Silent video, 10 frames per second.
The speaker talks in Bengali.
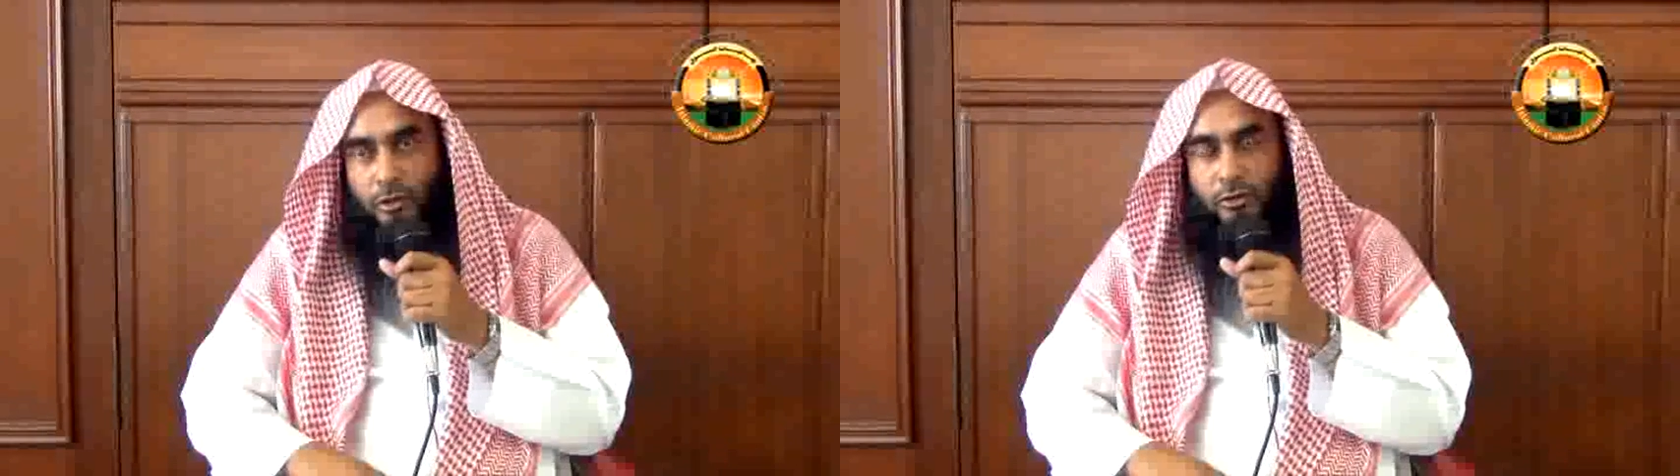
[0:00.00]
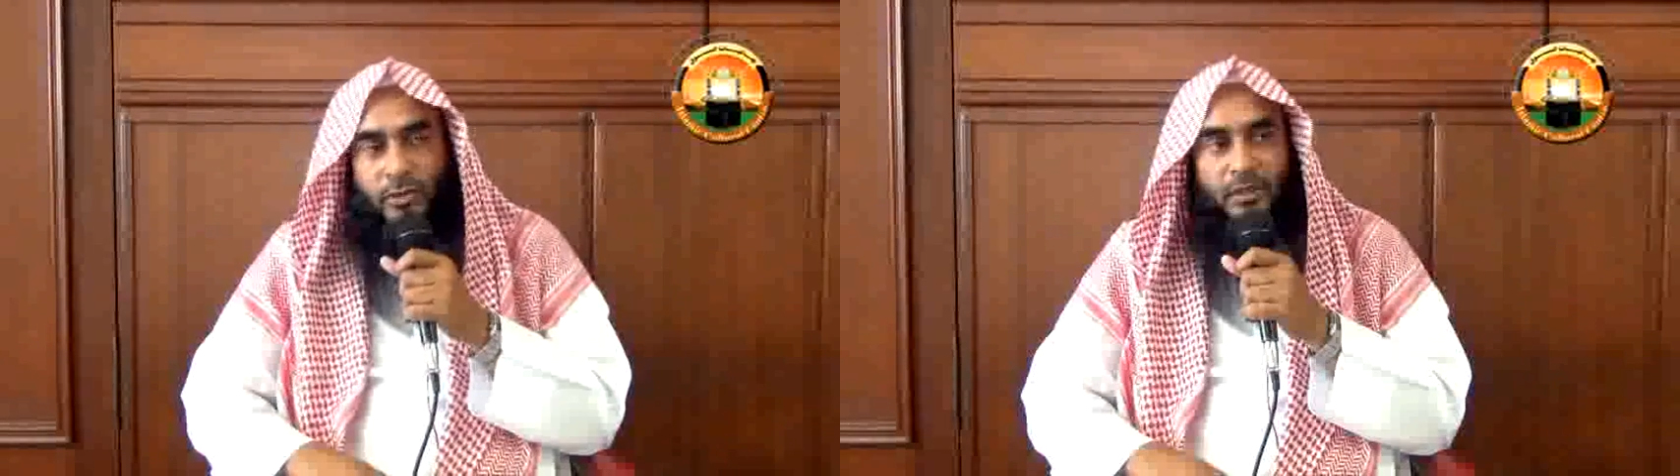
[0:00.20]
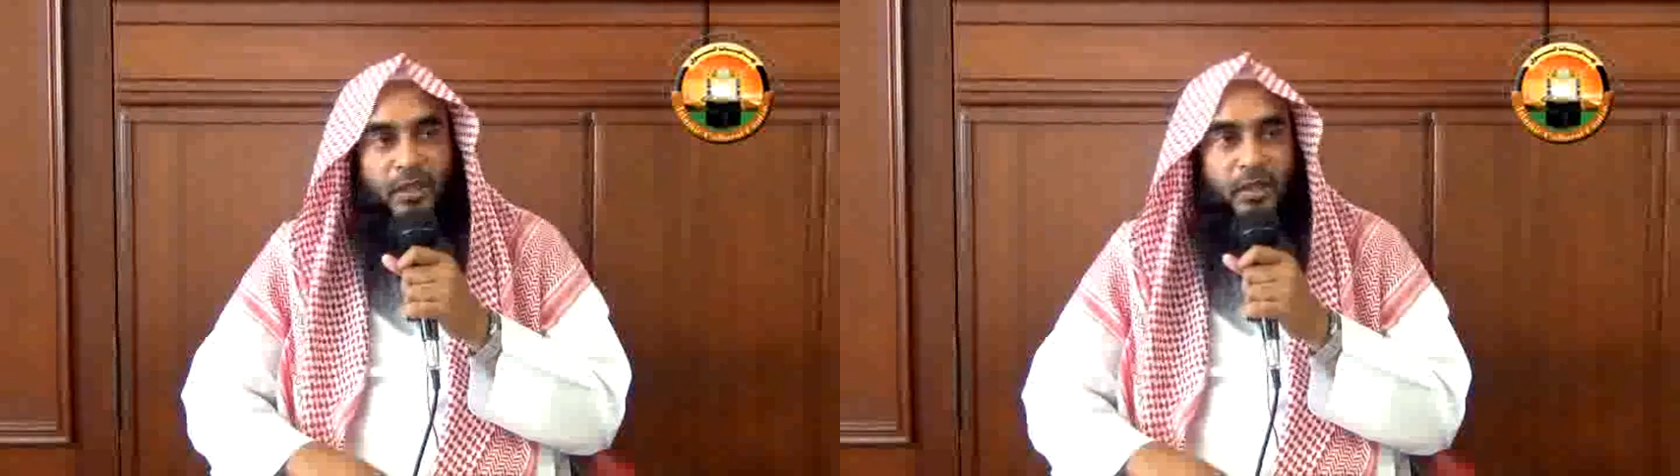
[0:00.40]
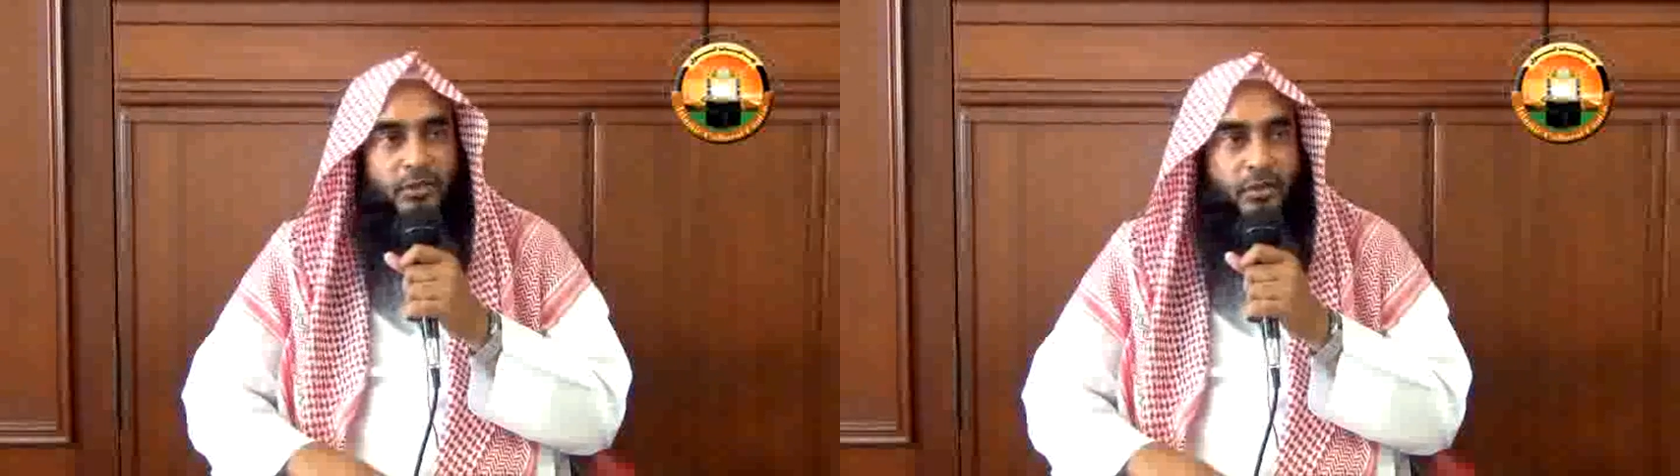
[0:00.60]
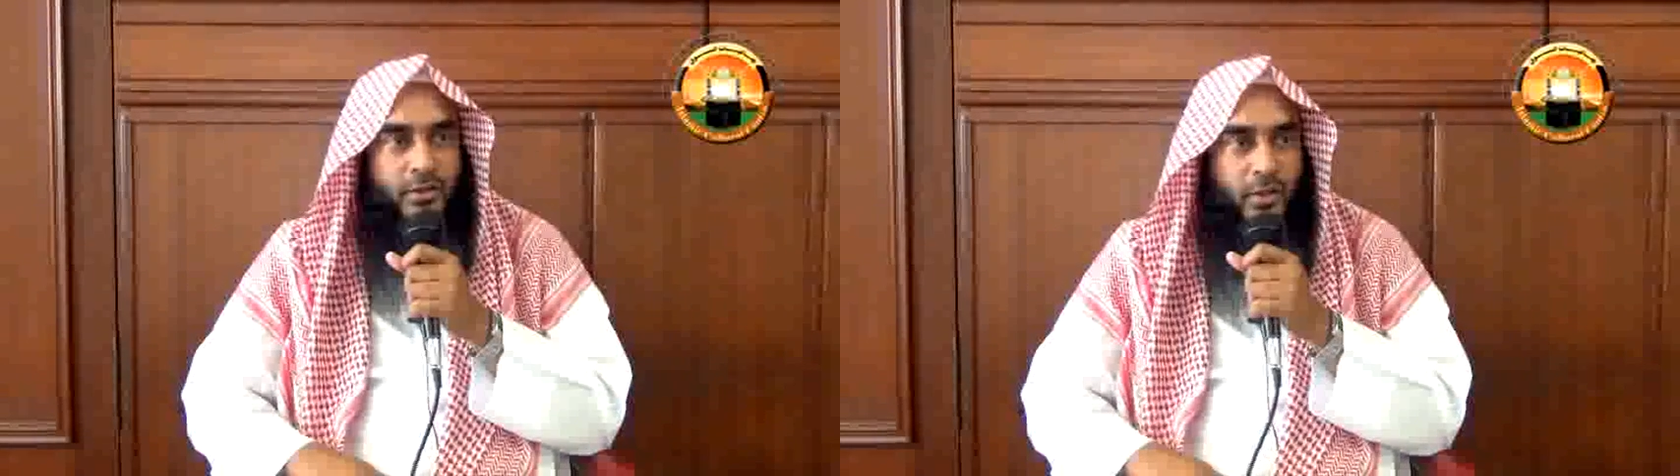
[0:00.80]
অথবা তার
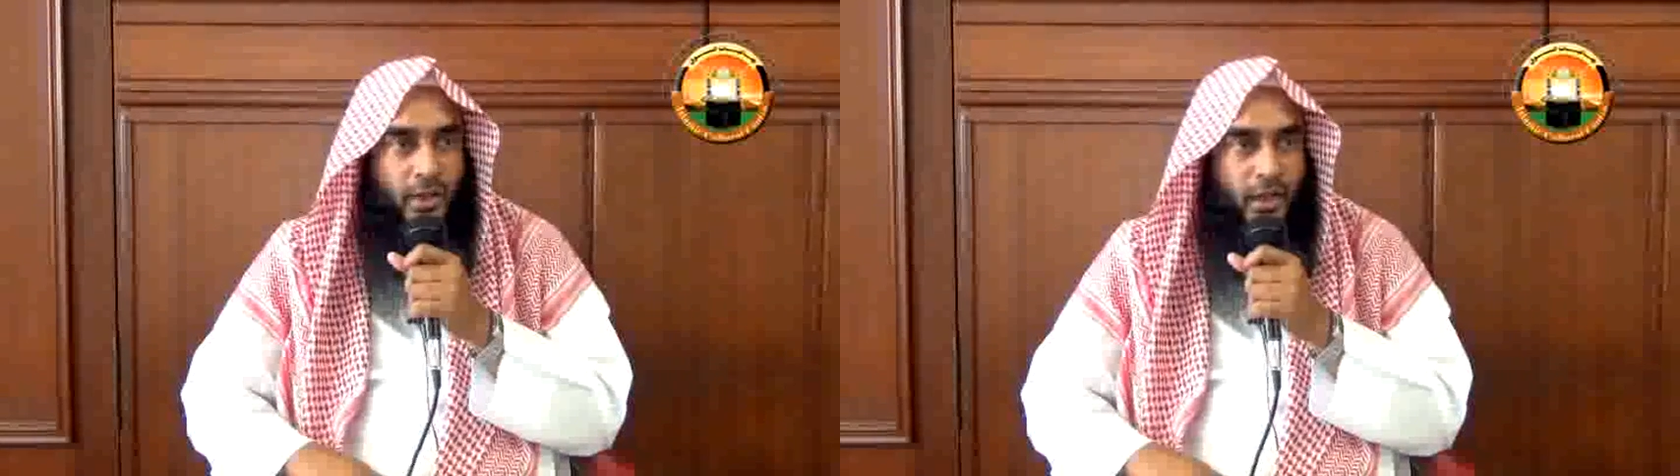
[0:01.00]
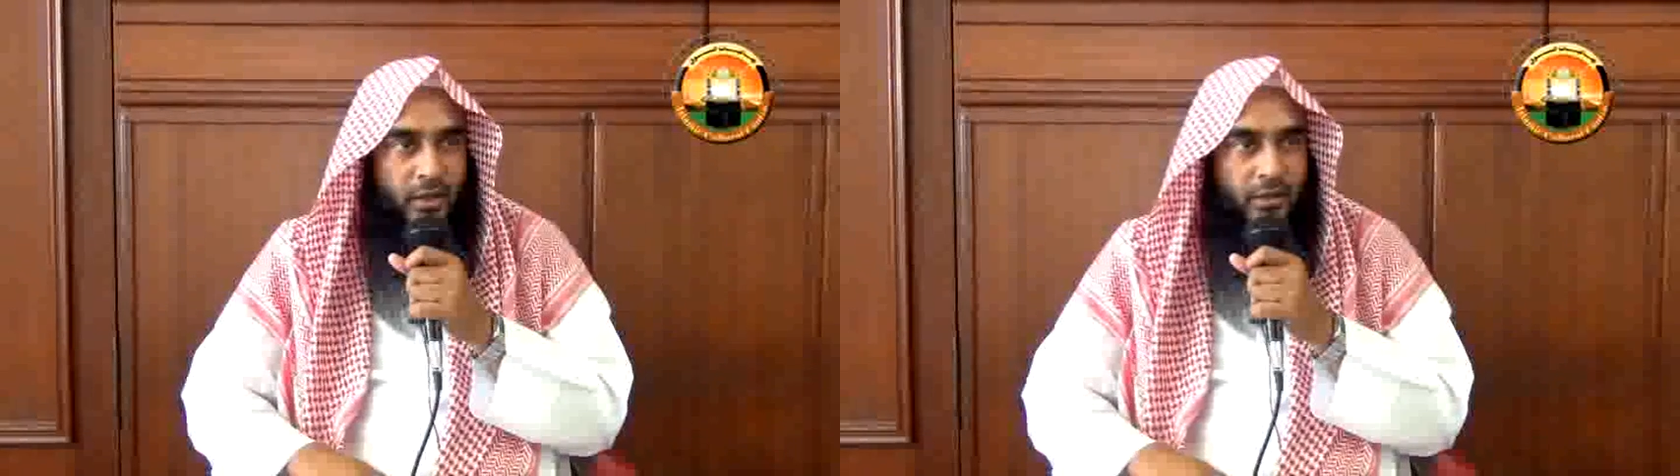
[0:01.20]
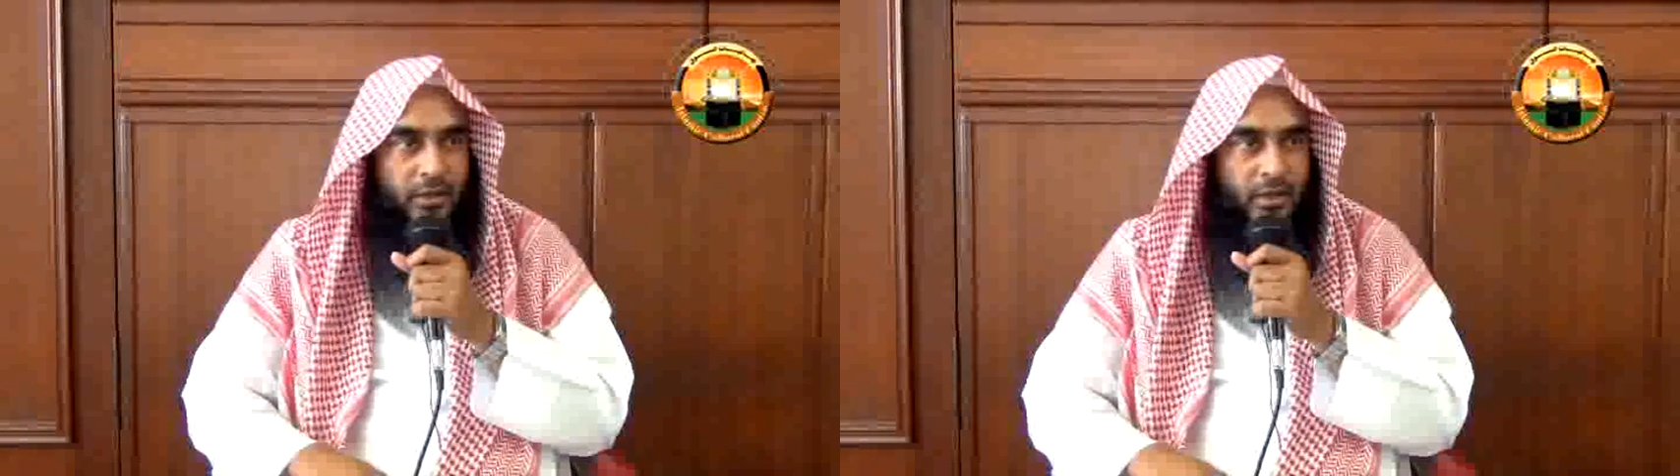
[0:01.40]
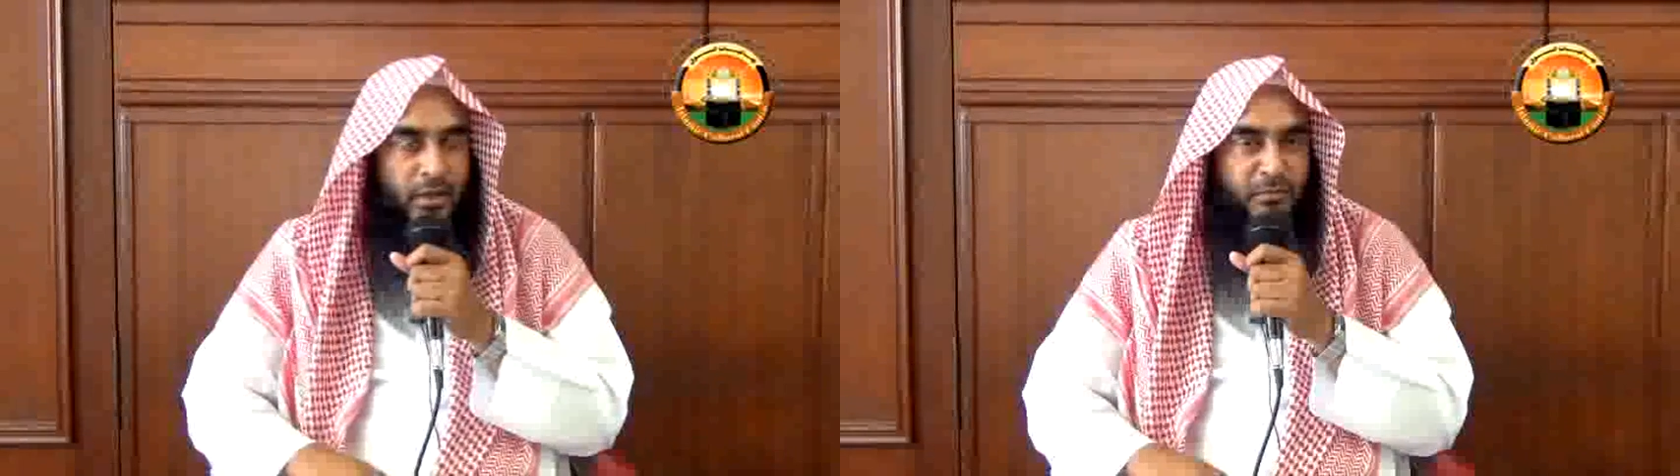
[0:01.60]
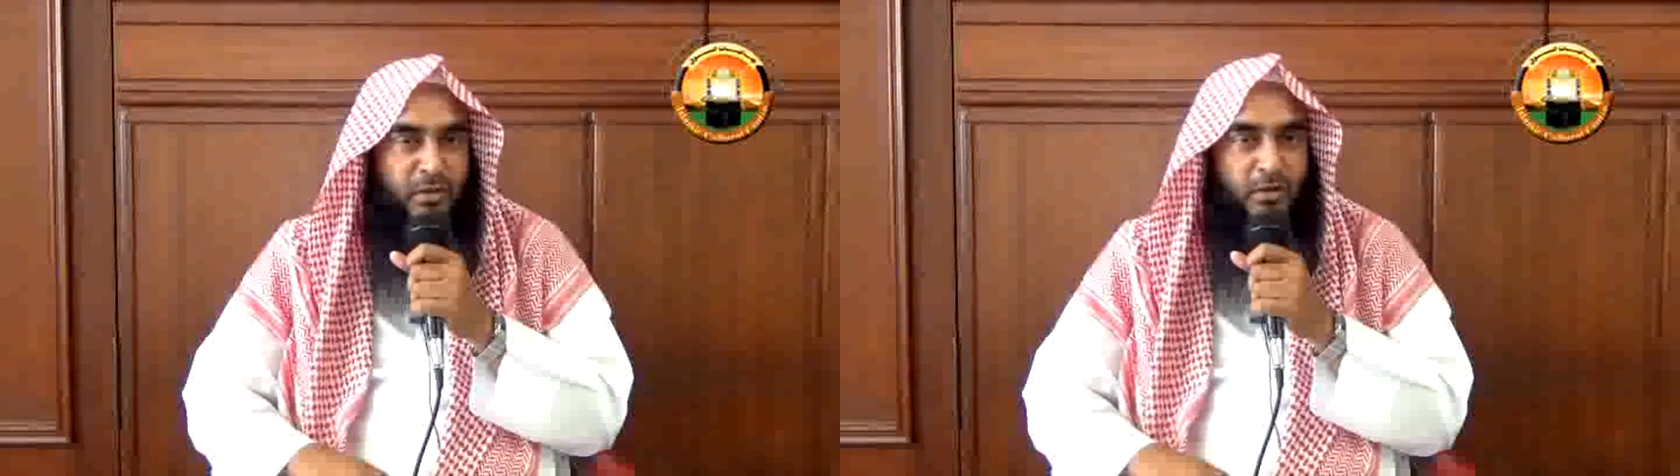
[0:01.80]
রসুল সাল্লাহ
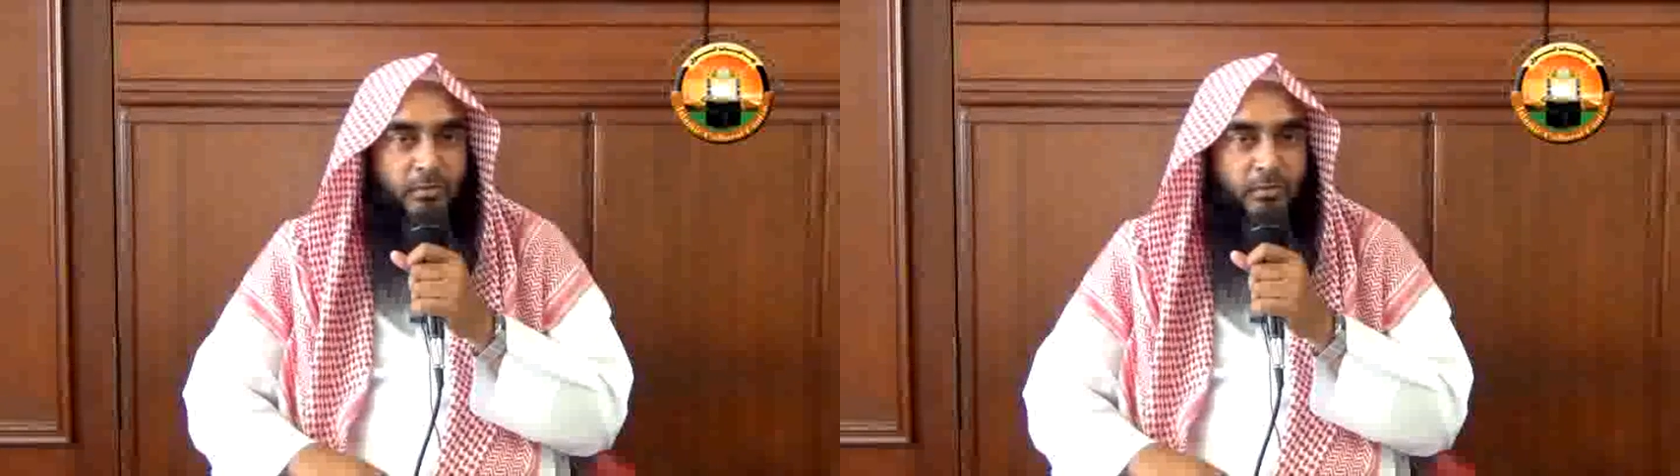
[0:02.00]
সাল্লাম